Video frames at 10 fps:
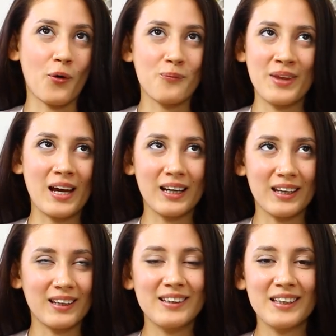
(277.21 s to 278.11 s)

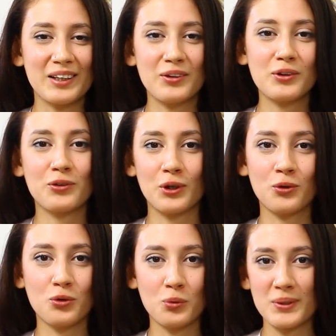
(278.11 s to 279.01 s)
neanche a dirlo
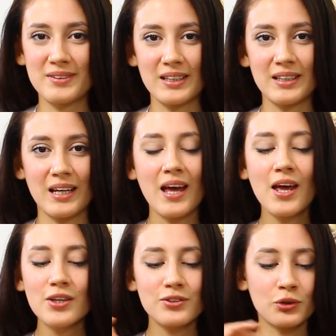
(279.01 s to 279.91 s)
sono squisite
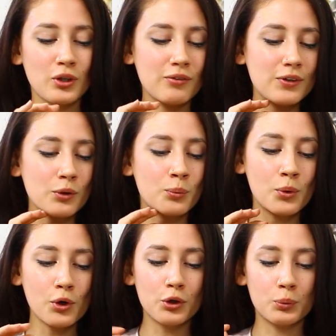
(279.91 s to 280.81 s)
sono davvero
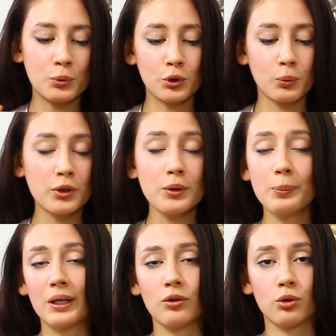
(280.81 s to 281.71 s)
molto molto buone
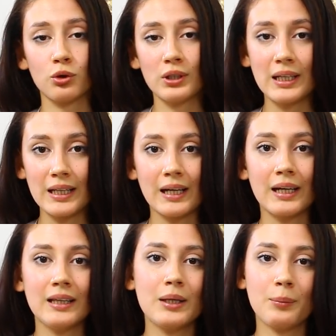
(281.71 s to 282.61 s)
perché sono
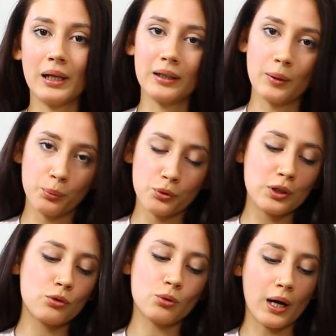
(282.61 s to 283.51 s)
delicate ma al tempo
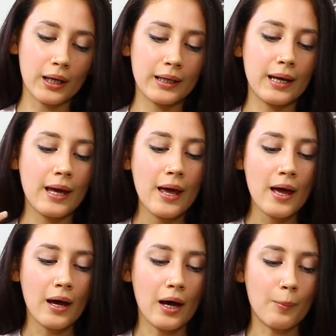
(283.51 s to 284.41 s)
stesso anche
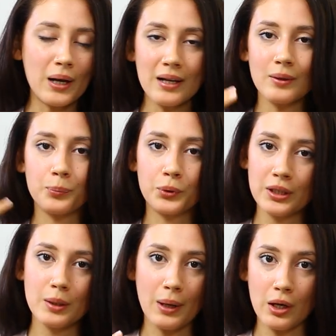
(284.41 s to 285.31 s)
eh, belle
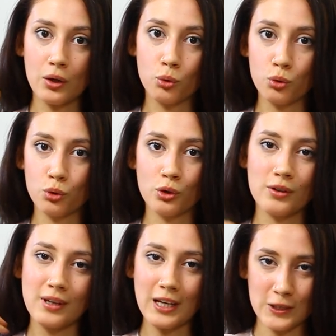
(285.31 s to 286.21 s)
saporite belle
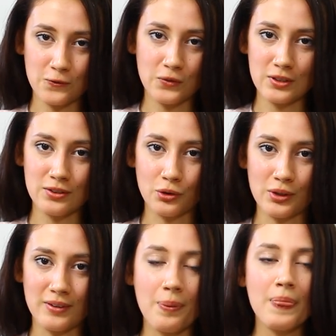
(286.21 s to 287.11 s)
gustose e
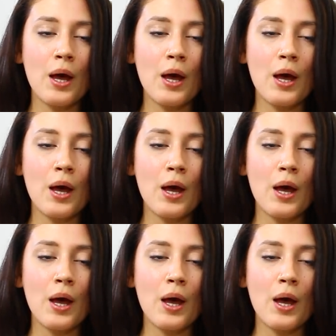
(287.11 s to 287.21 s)
sfiziose